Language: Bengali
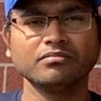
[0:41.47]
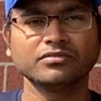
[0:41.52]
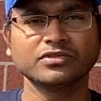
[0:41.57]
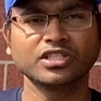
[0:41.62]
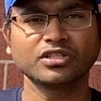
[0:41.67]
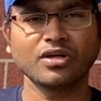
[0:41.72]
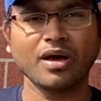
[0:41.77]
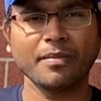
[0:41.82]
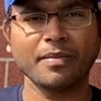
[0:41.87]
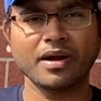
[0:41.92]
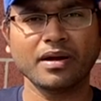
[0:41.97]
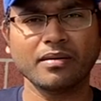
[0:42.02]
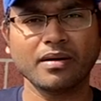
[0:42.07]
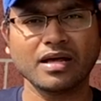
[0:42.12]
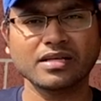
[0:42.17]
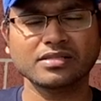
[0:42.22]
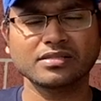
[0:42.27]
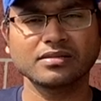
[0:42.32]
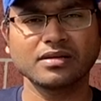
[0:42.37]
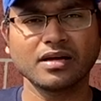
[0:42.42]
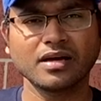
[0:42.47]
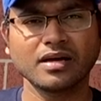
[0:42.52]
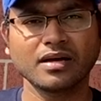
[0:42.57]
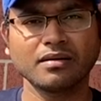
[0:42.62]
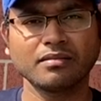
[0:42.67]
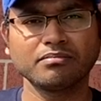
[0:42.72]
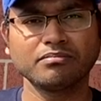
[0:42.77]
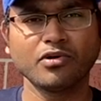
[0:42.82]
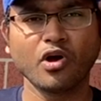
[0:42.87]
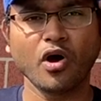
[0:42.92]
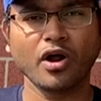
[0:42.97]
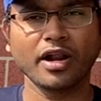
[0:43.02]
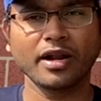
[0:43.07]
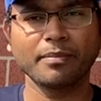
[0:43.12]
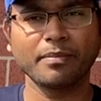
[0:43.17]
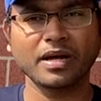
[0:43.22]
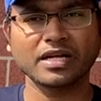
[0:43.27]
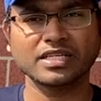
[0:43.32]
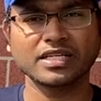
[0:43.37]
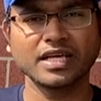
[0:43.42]
যেহেতু আমার রাস্তা ঘরের
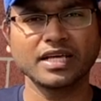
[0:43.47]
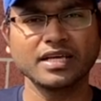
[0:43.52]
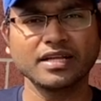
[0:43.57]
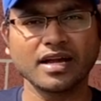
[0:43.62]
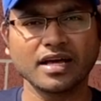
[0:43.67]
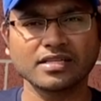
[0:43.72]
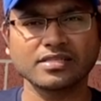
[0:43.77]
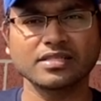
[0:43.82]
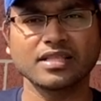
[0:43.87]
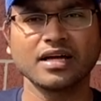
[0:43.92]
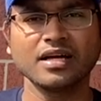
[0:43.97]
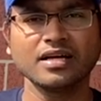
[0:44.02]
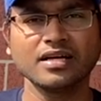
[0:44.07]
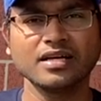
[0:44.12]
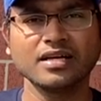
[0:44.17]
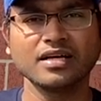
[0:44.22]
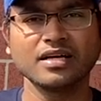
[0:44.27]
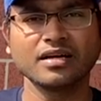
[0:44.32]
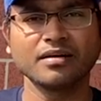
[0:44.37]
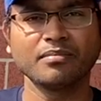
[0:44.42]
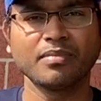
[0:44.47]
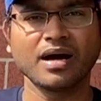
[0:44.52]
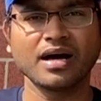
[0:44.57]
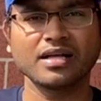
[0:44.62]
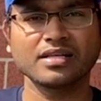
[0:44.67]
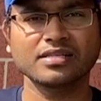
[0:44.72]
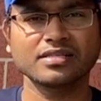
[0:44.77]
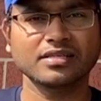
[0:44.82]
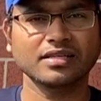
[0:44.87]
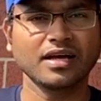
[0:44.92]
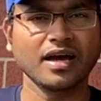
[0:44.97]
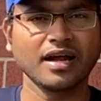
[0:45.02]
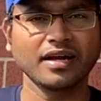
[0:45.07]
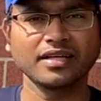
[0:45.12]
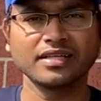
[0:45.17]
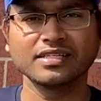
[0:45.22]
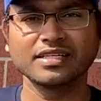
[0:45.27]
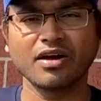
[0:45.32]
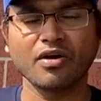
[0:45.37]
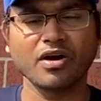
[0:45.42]
পাশেই রাস্তা বাস
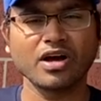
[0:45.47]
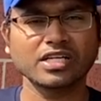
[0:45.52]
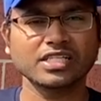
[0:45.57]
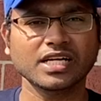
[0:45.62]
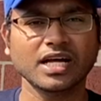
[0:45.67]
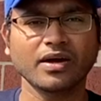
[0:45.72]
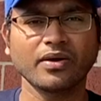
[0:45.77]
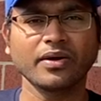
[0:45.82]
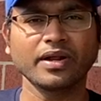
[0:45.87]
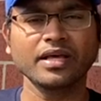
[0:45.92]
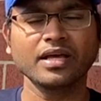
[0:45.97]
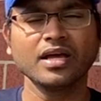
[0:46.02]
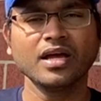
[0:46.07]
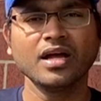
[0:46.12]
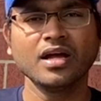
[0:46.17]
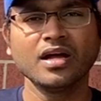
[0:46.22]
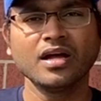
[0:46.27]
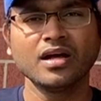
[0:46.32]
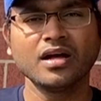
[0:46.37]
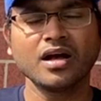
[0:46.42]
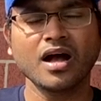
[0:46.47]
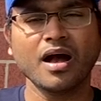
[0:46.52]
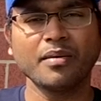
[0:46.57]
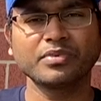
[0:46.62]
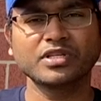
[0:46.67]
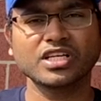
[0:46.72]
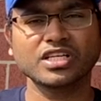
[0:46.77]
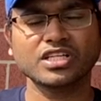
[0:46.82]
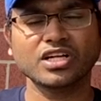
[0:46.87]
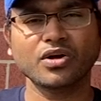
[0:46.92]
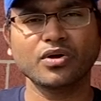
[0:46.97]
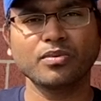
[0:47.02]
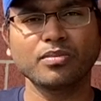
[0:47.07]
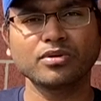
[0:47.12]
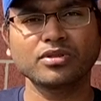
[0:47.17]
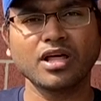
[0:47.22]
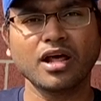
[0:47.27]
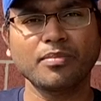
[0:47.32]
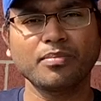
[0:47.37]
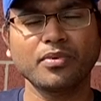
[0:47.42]
গাড়ি যাওয়া আসা করে আমি চেষ্টা করব
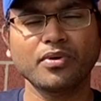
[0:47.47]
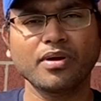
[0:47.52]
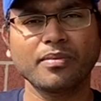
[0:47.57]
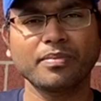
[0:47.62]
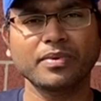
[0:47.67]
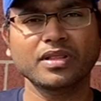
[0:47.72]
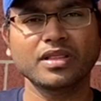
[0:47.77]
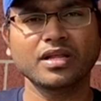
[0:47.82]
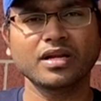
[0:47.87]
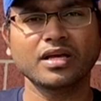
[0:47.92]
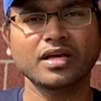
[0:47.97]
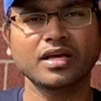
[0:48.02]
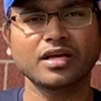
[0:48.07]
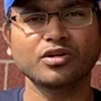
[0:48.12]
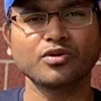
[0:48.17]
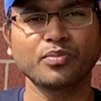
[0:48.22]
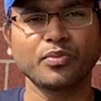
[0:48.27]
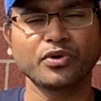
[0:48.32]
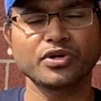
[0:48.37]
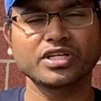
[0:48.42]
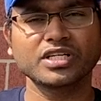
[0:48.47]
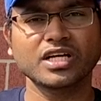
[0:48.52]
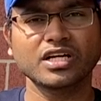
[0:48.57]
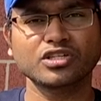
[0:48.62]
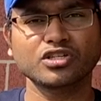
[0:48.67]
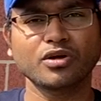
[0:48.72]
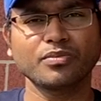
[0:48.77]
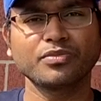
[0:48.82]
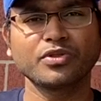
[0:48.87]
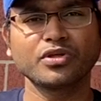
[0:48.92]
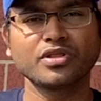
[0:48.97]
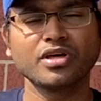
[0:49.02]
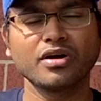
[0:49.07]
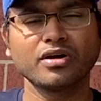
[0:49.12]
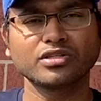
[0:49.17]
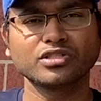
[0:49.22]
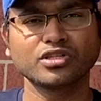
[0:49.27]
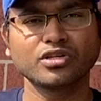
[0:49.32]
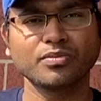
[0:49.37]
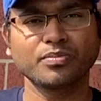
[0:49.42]
তারপর আপনাদেরকে একটু পরিষ্কার শব্দ
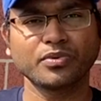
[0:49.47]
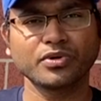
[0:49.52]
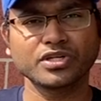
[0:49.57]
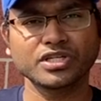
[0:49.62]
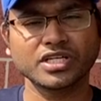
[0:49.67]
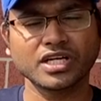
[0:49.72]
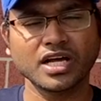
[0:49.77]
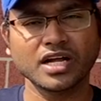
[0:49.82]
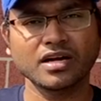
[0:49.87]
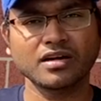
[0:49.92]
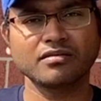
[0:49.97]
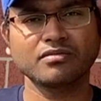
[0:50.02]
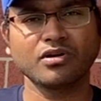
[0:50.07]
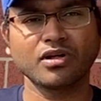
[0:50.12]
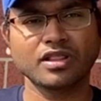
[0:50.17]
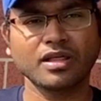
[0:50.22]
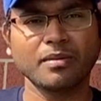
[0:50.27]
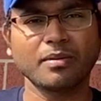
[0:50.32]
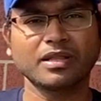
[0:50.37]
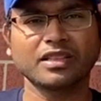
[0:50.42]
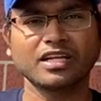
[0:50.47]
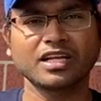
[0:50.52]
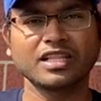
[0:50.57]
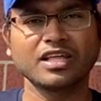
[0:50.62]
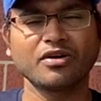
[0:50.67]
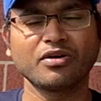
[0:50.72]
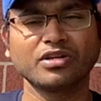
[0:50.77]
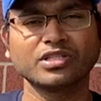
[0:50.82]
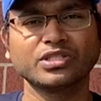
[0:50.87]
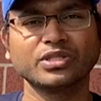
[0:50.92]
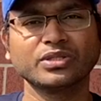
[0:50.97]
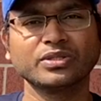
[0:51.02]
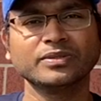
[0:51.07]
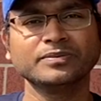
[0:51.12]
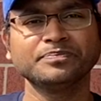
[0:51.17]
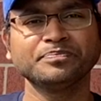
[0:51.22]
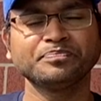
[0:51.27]
দেওয়ার জন্য পরিষ্কার কথাবার্তা দেওয়ার জন্য